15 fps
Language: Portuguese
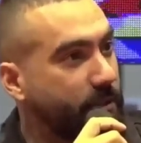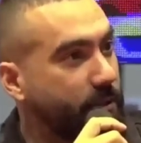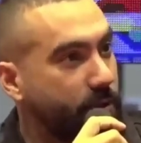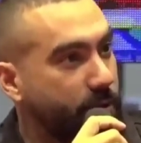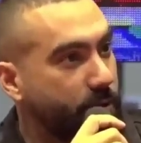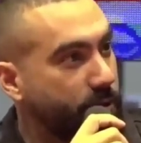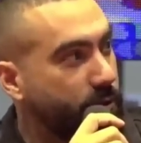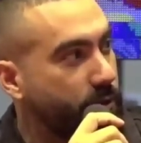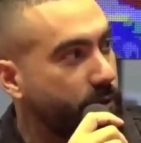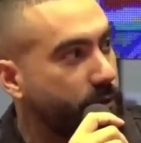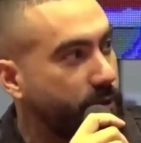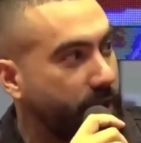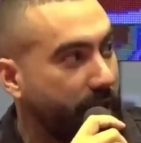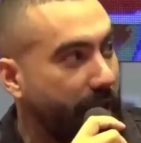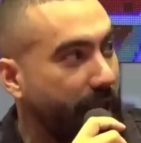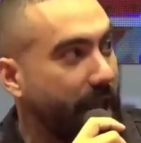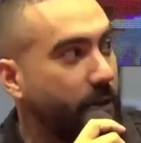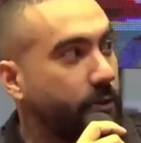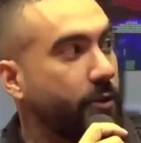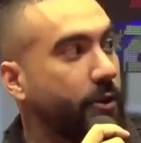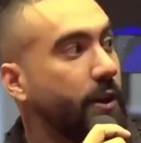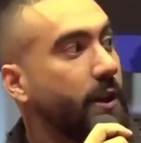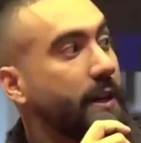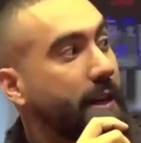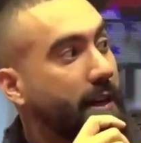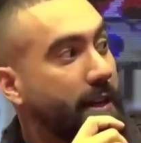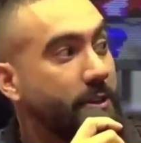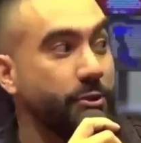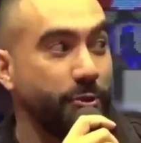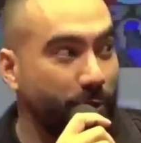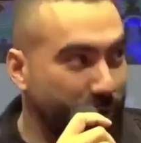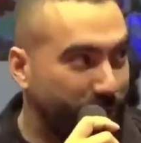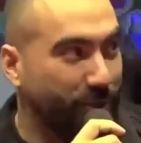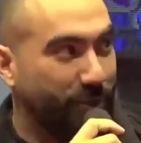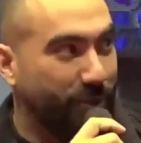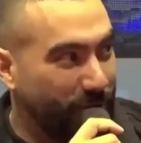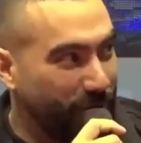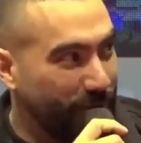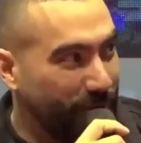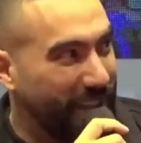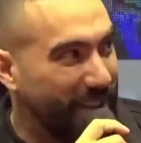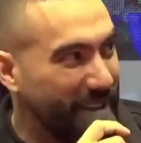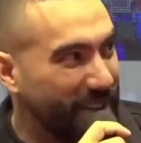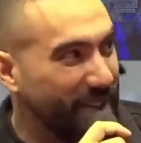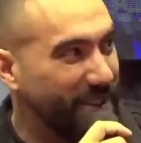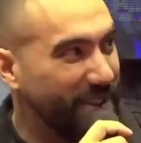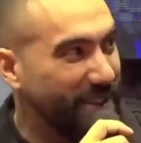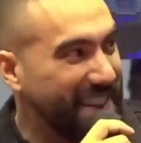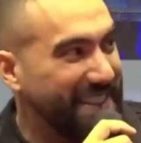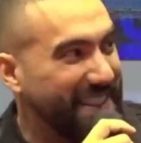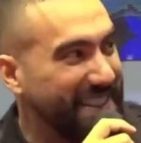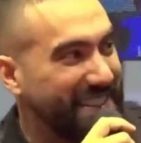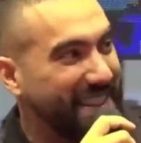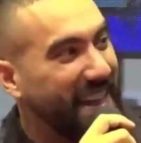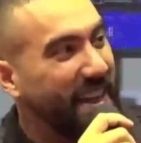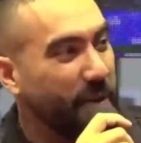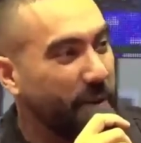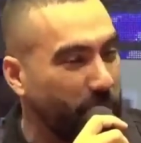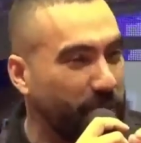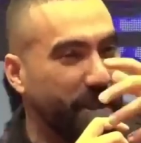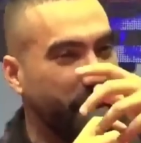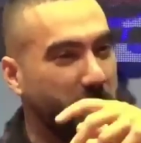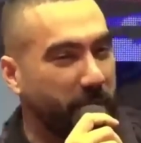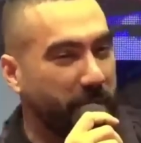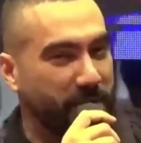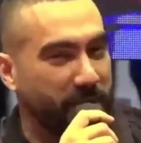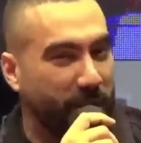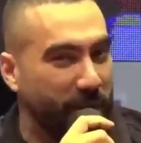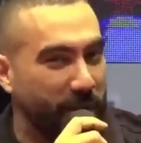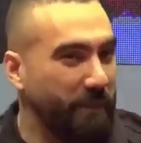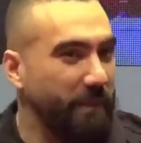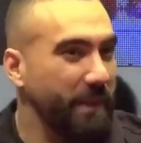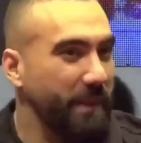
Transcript: do, do, do, treino junto com o, é, o desnecessário? Conta aí o pessoal.